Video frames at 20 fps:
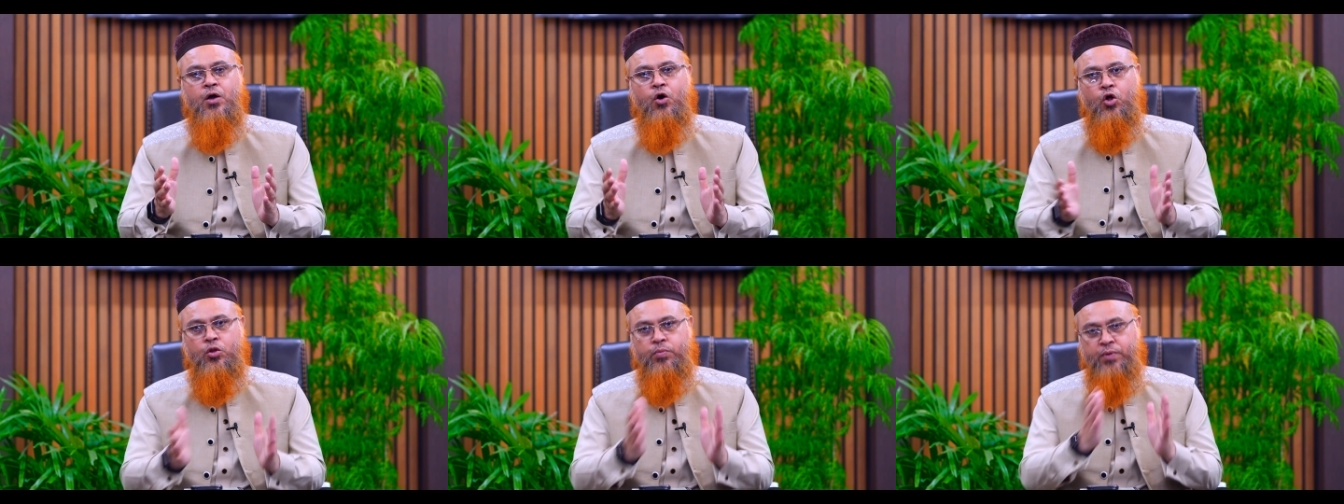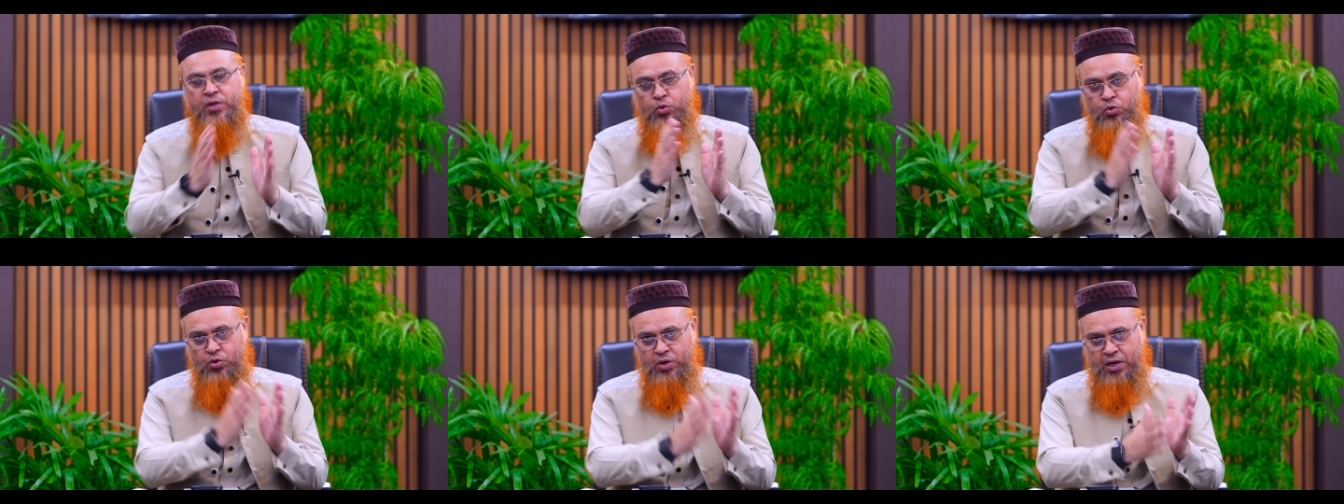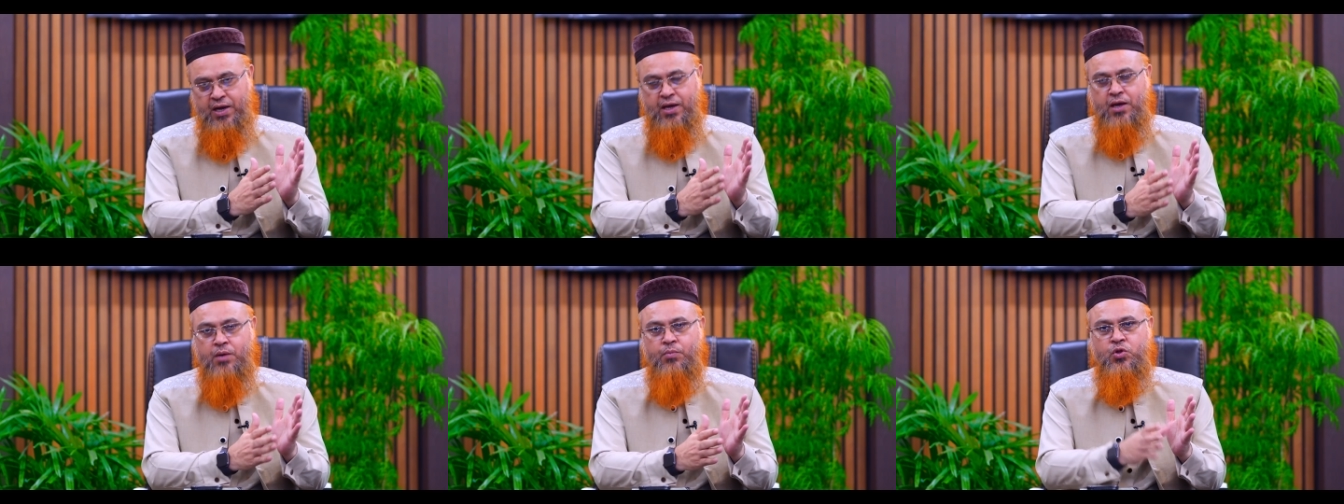অথবা ধরুন
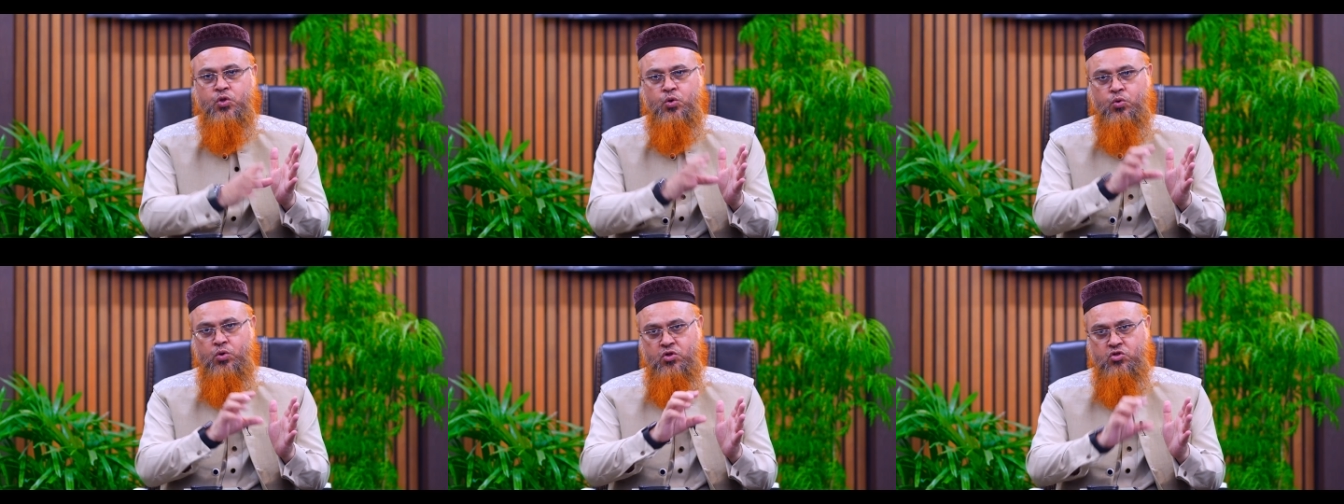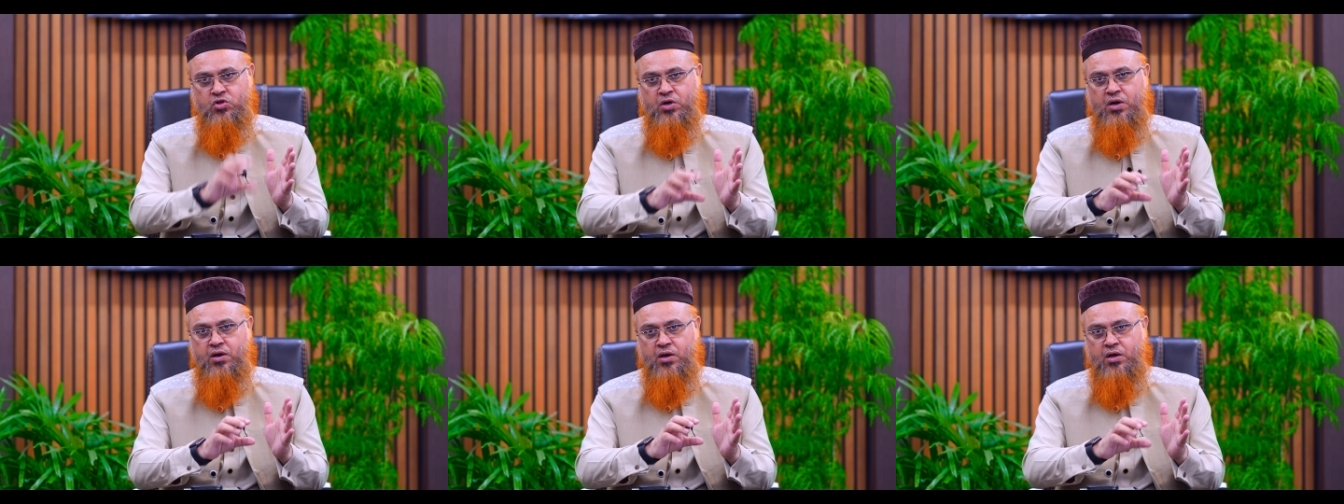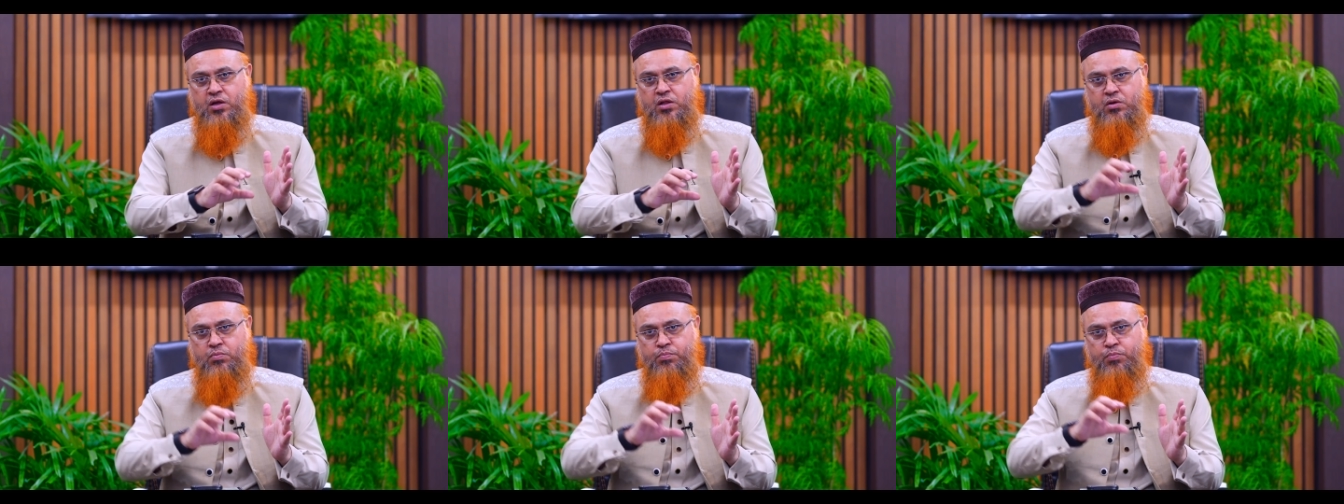আগের মতো করে চার
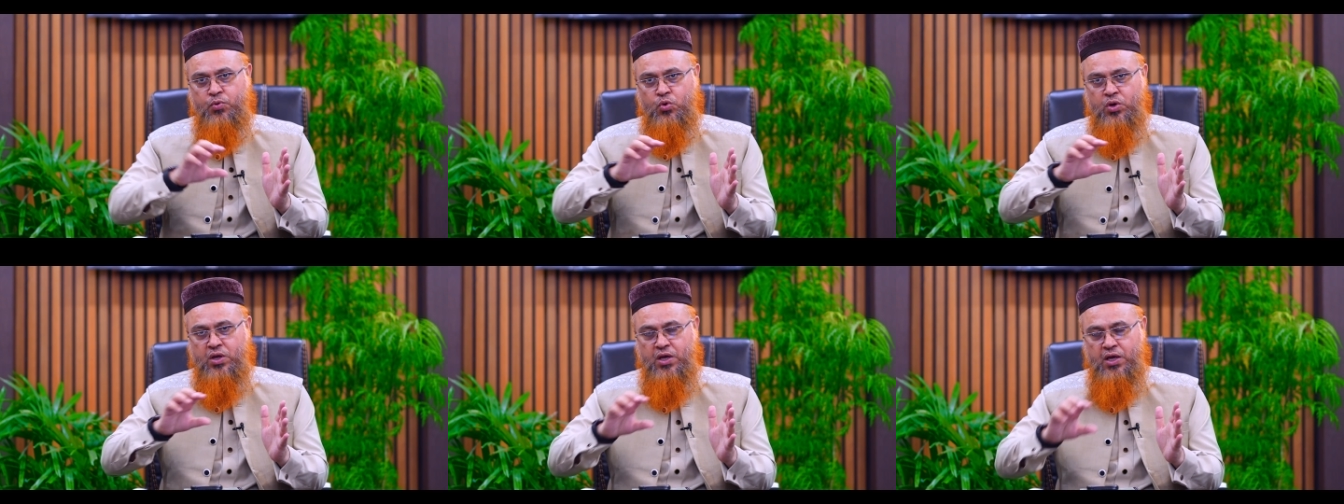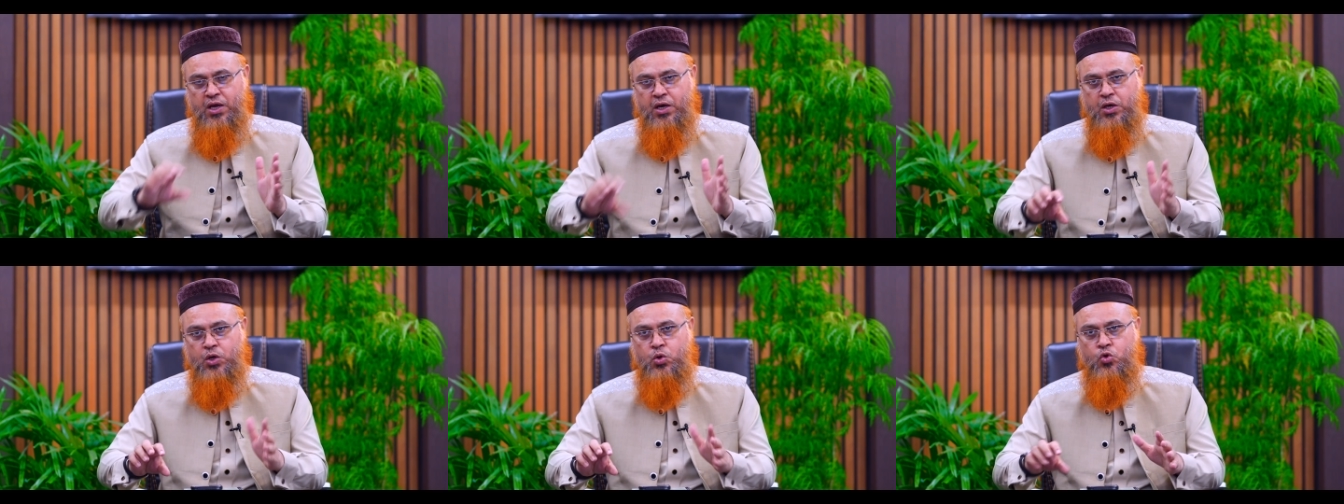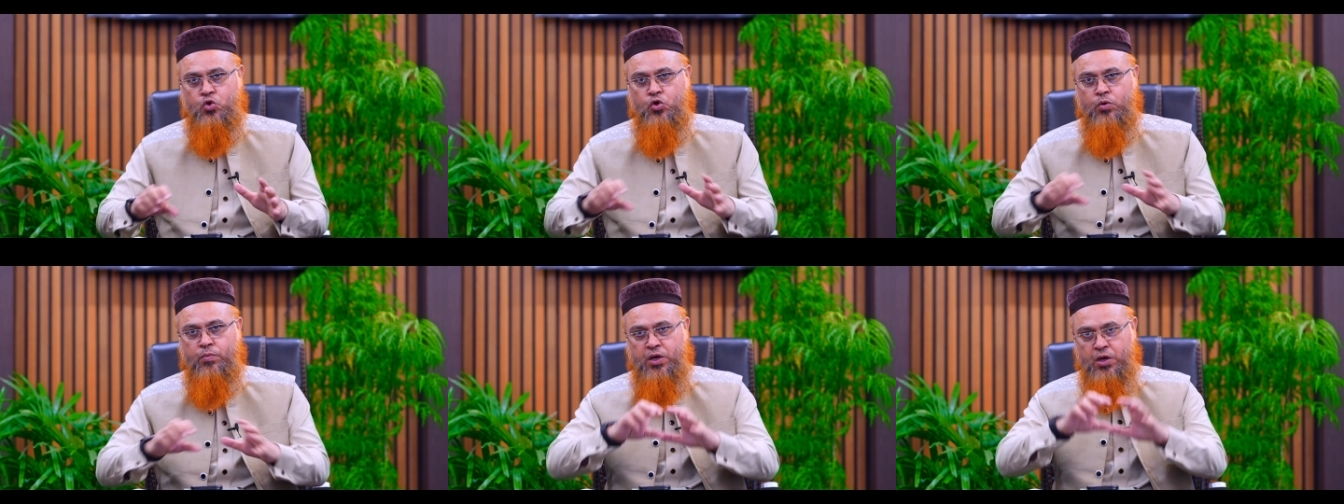রাকাত পড়ে একটু
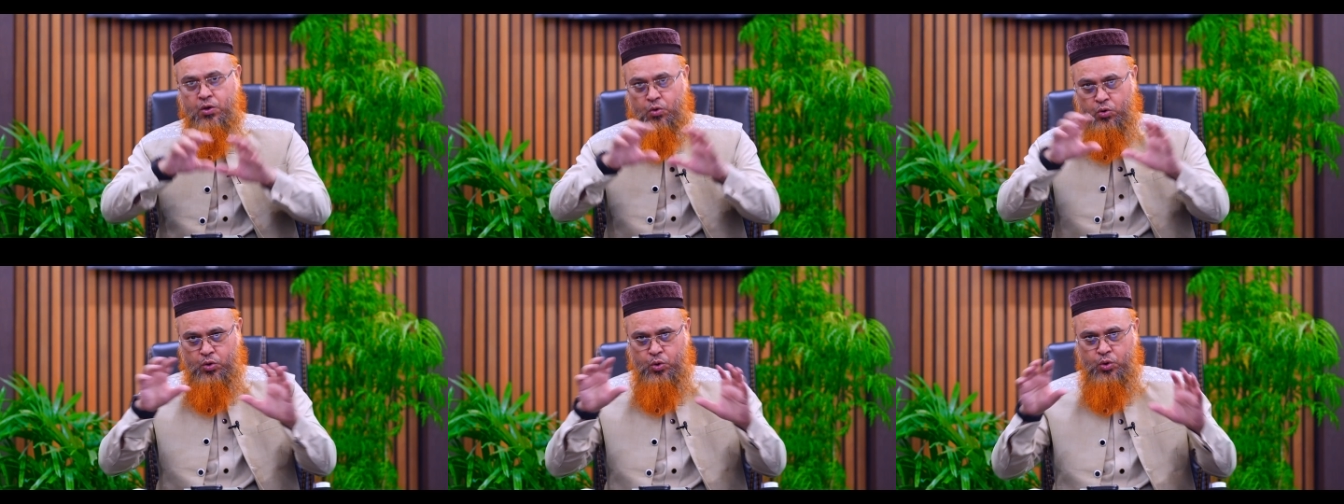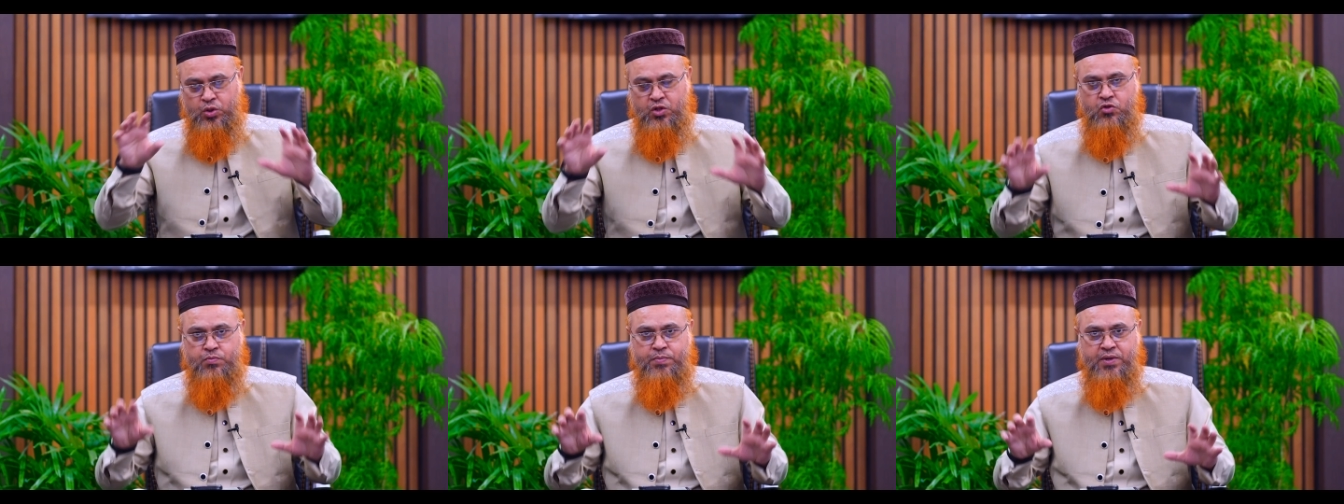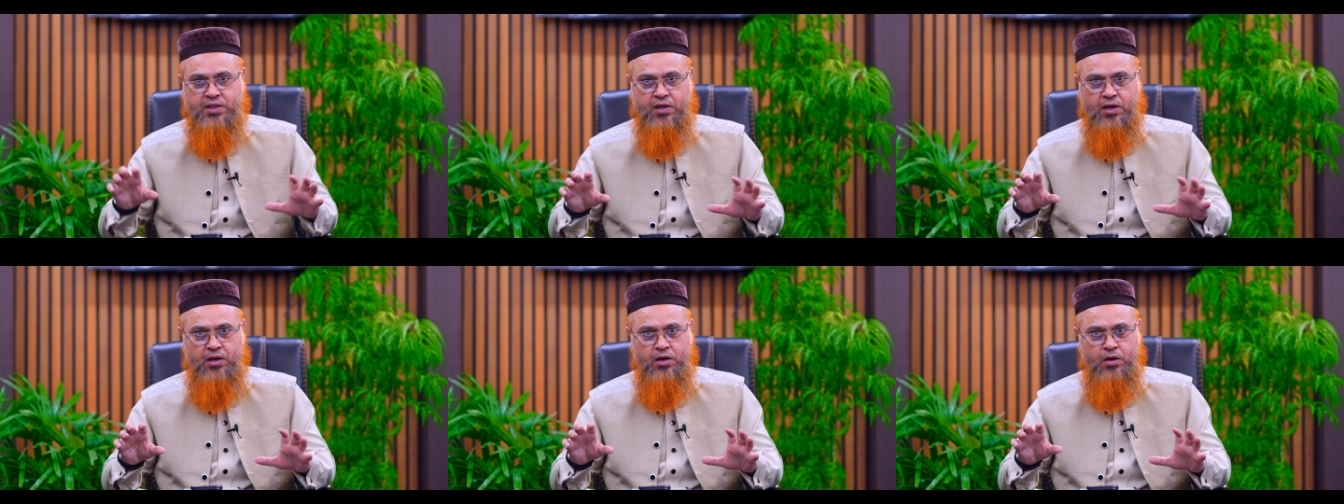সময় নিয়ে অন্য তসবি
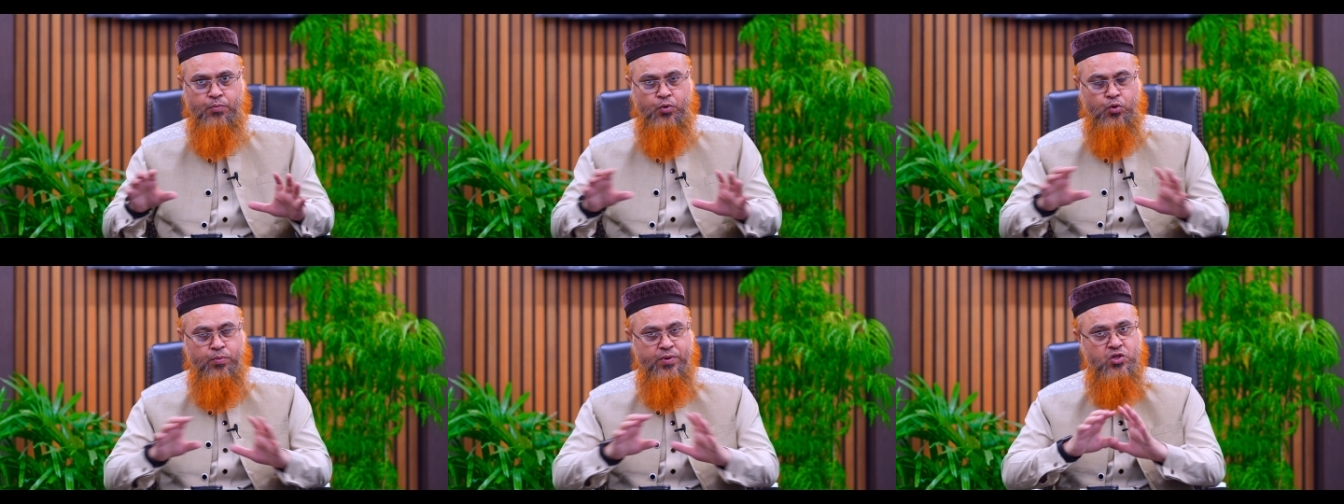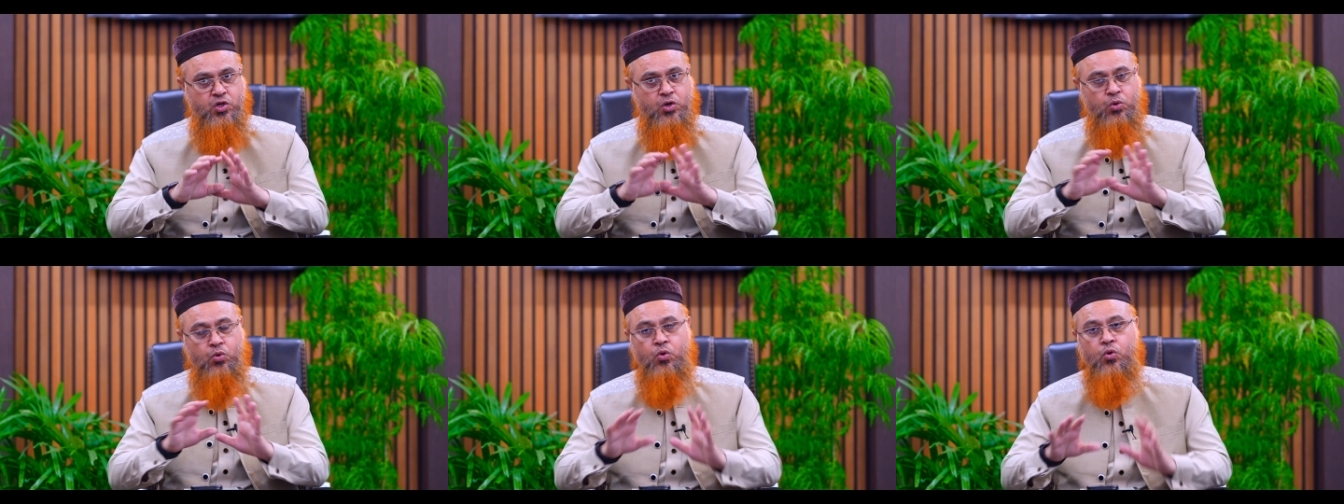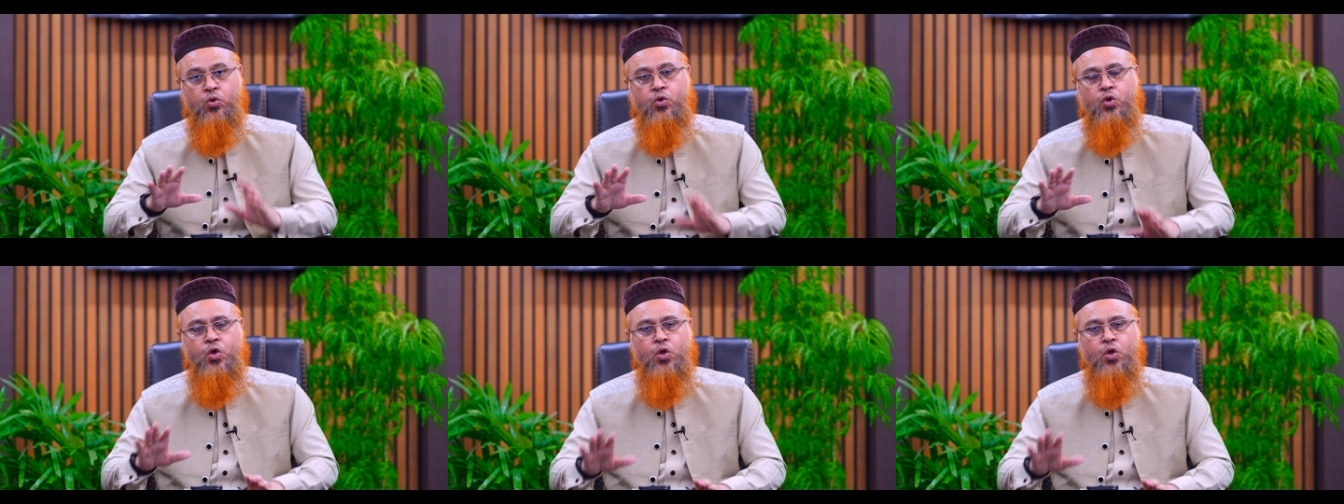তাহলে পড়বেন যেগুলো